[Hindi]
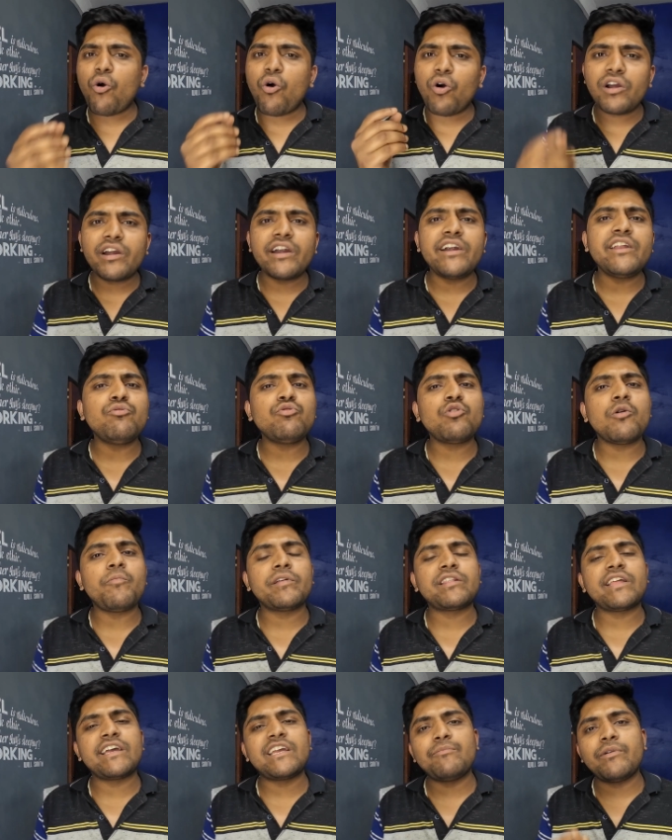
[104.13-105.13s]
ऑलरेडी उनको
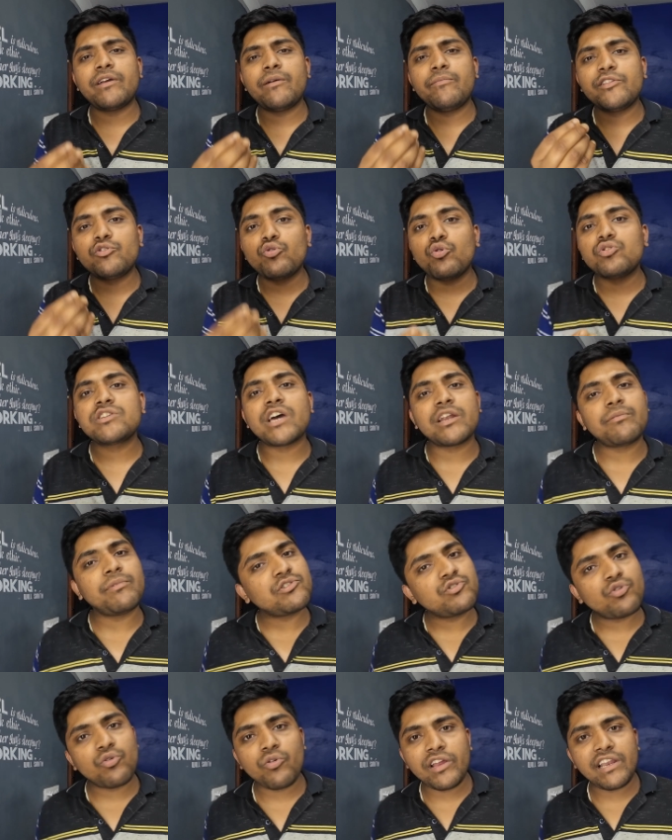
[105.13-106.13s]
पता है कि भाई हमें दो चार
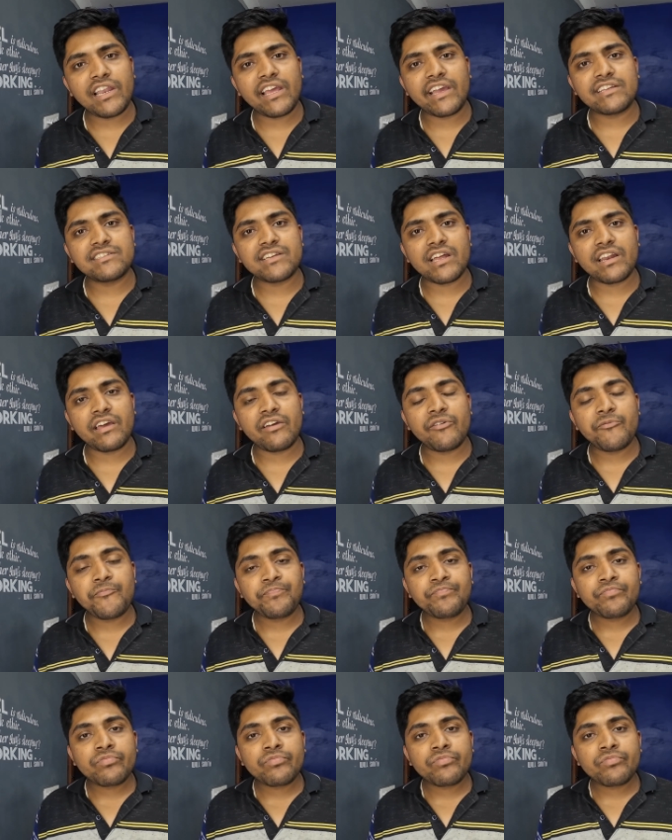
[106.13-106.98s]
बच्चों को ही लेके जाना है